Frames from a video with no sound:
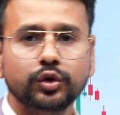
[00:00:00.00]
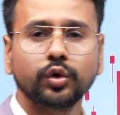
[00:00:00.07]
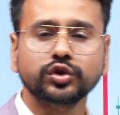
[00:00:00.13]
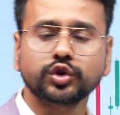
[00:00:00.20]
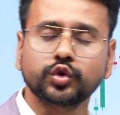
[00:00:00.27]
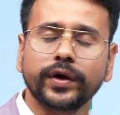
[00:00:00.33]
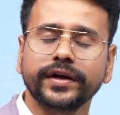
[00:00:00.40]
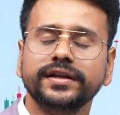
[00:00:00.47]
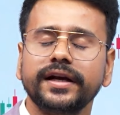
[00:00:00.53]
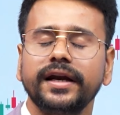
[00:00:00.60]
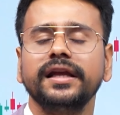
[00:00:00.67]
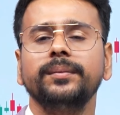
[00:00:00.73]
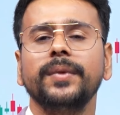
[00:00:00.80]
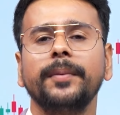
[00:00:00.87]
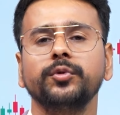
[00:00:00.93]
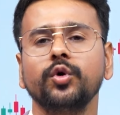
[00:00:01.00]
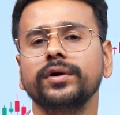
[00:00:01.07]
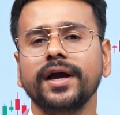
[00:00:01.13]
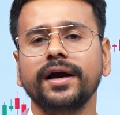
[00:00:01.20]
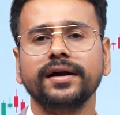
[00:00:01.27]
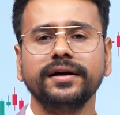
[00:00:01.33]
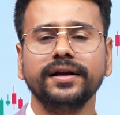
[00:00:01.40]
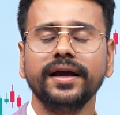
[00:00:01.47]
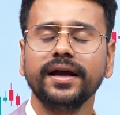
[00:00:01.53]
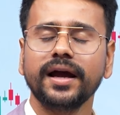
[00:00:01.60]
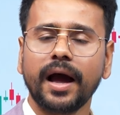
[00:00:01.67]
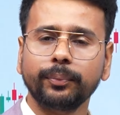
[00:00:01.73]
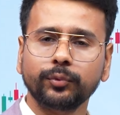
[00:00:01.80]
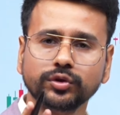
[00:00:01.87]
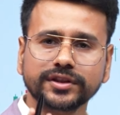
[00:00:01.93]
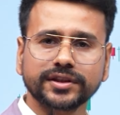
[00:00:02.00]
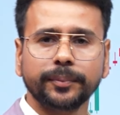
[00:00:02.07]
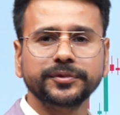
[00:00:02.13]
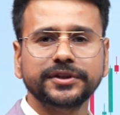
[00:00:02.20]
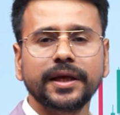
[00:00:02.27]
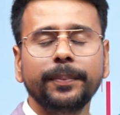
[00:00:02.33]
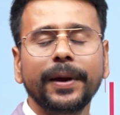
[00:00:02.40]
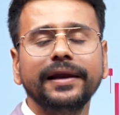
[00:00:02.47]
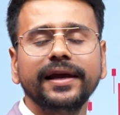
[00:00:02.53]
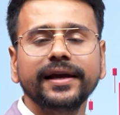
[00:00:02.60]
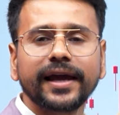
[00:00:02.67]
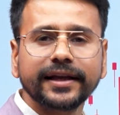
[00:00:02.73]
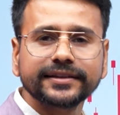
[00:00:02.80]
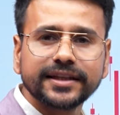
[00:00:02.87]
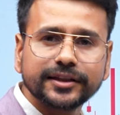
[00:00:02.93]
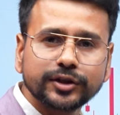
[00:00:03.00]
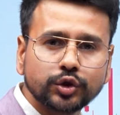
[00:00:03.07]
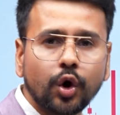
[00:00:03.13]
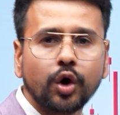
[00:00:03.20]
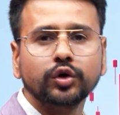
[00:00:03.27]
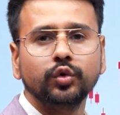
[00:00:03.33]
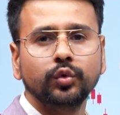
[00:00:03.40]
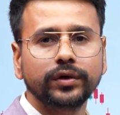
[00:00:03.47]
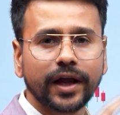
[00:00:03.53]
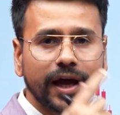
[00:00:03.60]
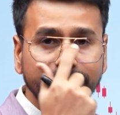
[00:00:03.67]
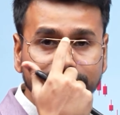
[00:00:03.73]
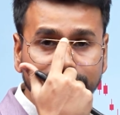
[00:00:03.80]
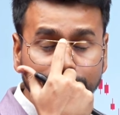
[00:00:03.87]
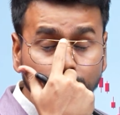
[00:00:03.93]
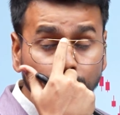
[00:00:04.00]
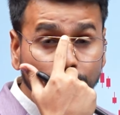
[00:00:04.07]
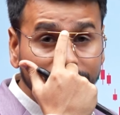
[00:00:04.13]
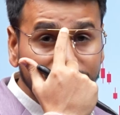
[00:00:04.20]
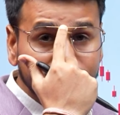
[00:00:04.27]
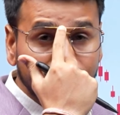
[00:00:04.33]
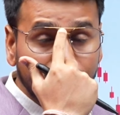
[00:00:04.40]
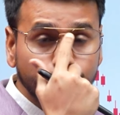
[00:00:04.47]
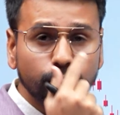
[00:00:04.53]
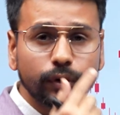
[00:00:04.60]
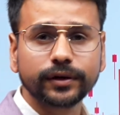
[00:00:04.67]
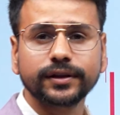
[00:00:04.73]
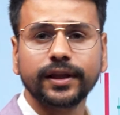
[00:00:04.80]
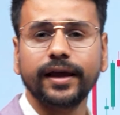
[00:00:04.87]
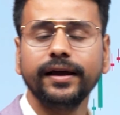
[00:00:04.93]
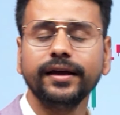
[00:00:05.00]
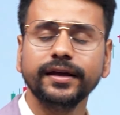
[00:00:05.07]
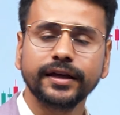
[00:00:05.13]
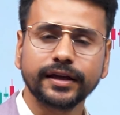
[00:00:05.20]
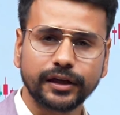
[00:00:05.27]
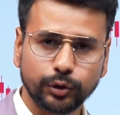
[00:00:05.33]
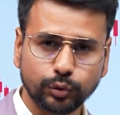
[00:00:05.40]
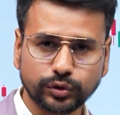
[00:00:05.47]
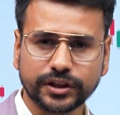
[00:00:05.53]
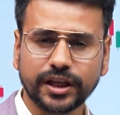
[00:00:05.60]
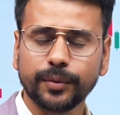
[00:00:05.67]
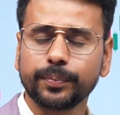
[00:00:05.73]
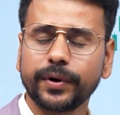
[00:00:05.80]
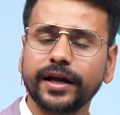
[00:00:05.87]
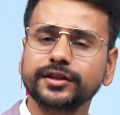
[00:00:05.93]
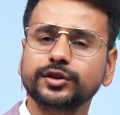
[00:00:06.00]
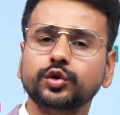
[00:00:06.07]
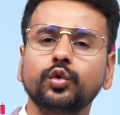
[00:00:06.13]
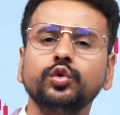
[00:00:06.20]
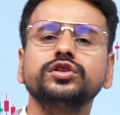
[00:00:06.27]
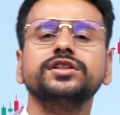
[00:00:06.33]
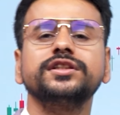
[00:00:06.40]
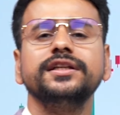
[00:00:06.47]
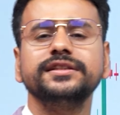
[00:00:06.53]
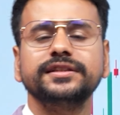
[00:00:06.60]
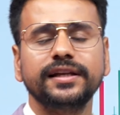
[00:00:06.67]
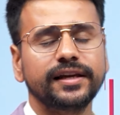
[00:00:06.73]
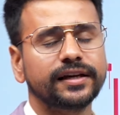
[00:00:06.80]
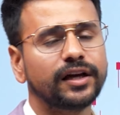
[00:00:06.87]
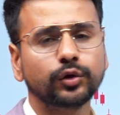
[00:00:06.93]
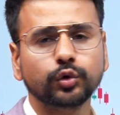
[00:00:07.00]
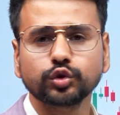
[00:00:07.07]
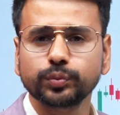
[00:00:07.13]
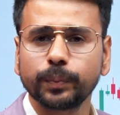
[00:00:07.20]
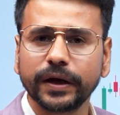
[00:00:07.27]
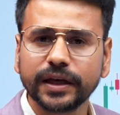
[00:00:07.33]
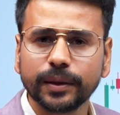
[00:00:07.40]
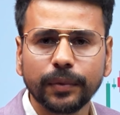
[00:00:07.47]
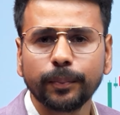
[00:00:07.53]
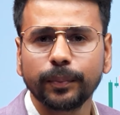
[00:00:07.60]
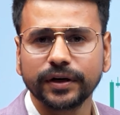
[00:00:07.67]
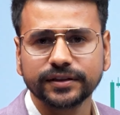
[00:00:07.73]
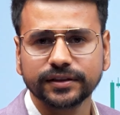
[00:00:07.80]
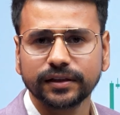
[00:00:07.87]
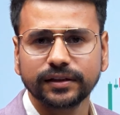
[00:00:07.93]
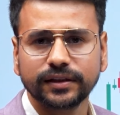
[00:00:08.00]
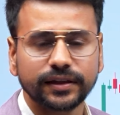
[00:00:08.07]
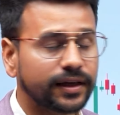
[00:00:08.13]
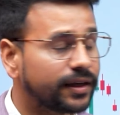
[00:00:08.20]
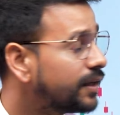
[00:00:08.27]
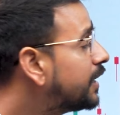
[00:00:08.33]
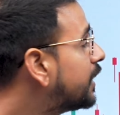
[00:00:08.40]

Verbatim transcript: तो स्विंग ट्रेडिंग में आपको क्या करना है आपको सबसे पहले एक ऐसा स्टॉक ढूंढना है जिसको देखकर आपको लगता है कि उसकी प्राइस कुछ दिन से लेकर कुछ महीने में बढ़ सकती है